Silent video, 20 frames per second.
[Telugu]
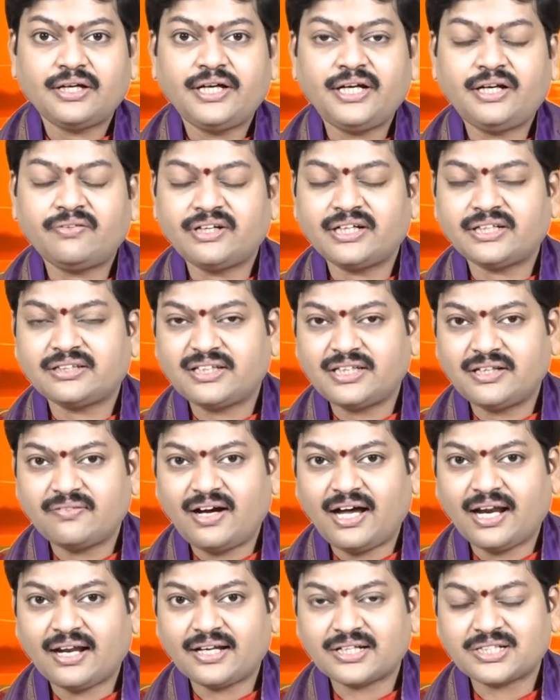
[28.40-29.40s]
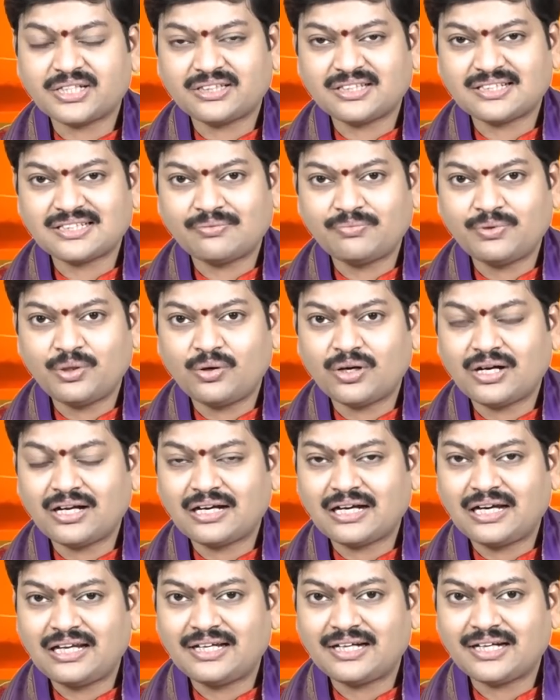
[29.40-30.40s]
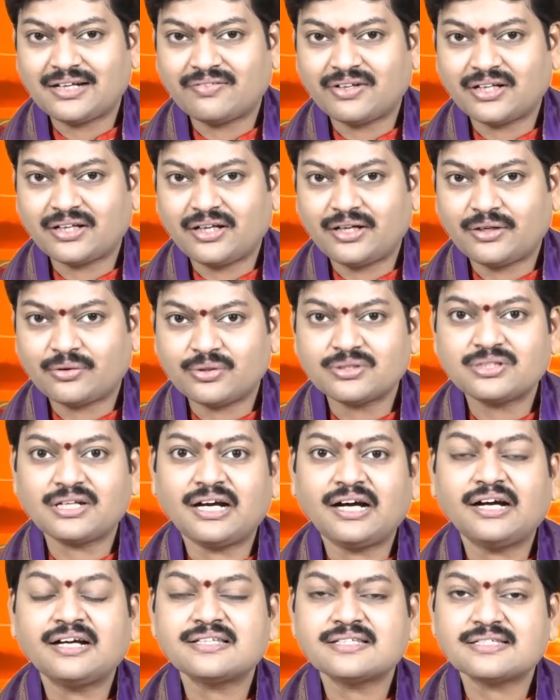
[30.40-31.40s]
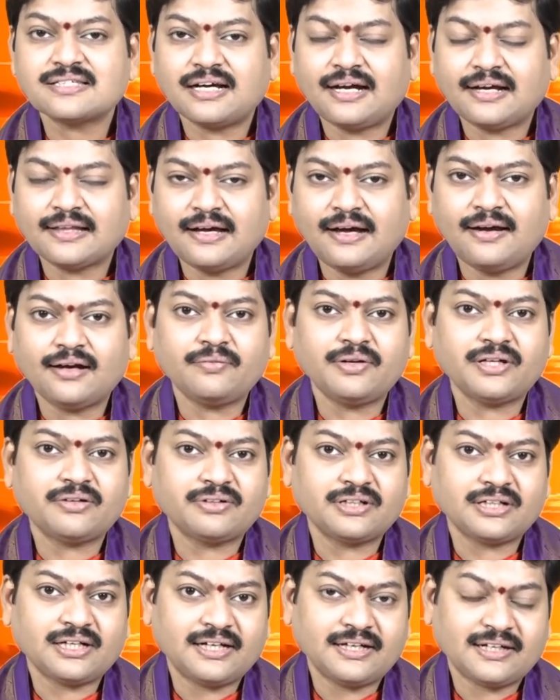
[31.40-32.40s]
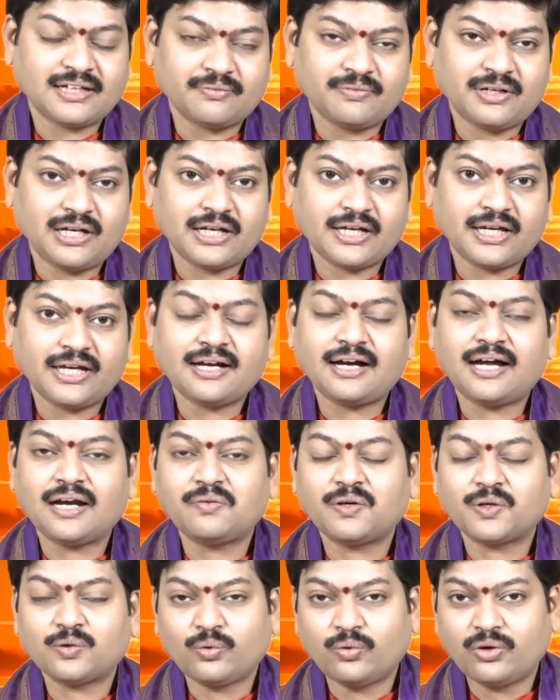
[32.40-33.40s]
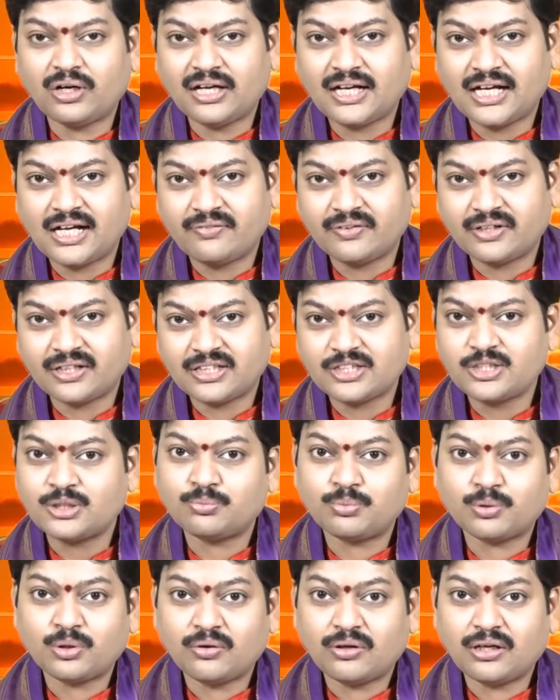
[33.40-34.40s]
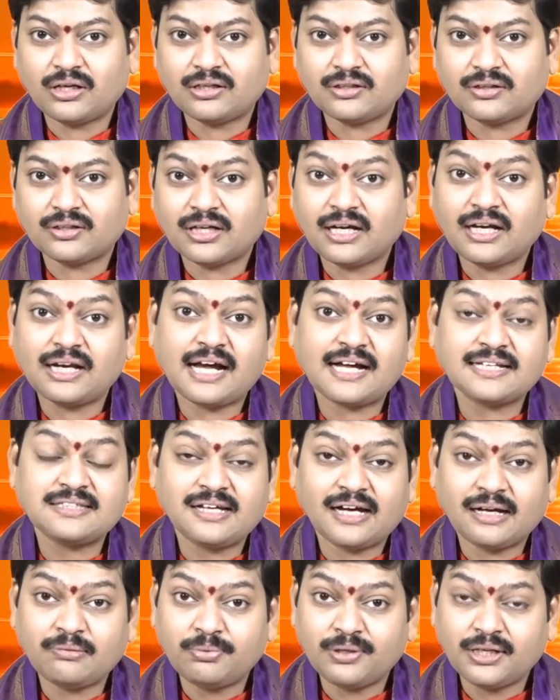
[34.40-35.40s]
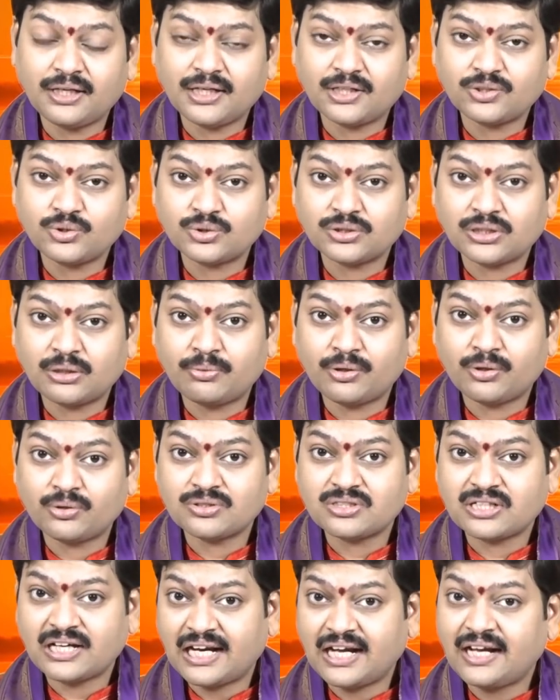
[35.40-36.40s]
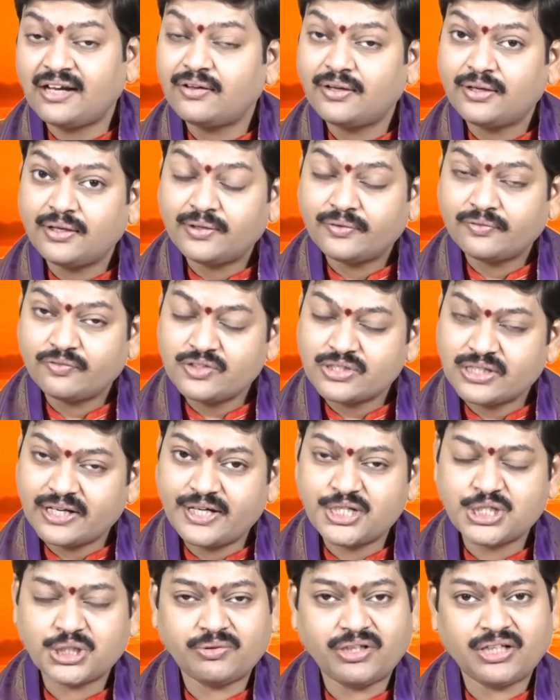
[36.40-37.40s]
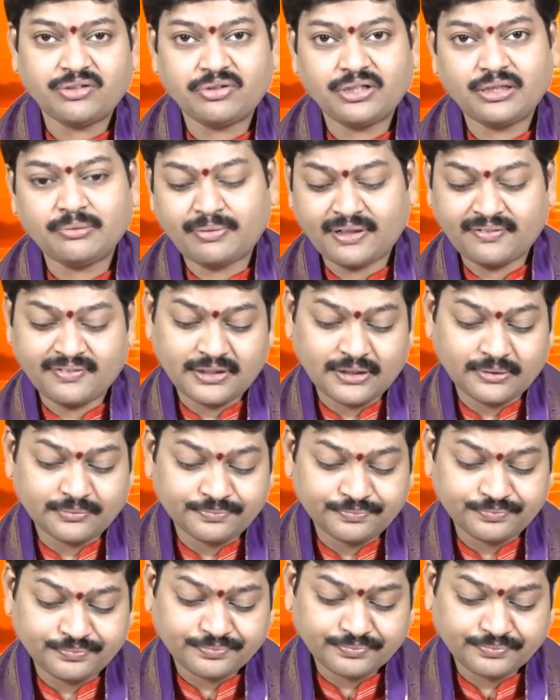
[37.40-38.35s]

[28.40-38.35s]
ఇటువంటి తిదివార నక్షత్ర సంయోగం కలిగినటువంటి నేటి రోజున సాధారణమైనటువంటి కార్యక్రమాలకే కాలం అనుకూలంగా ఉన్నదని చెప్పుకోవాలి కానీ ఆధ్యాత్మికంగా చూసినప్పుడు ఈరోజు చాలా విశేషమైనటువంటి పర్వదినం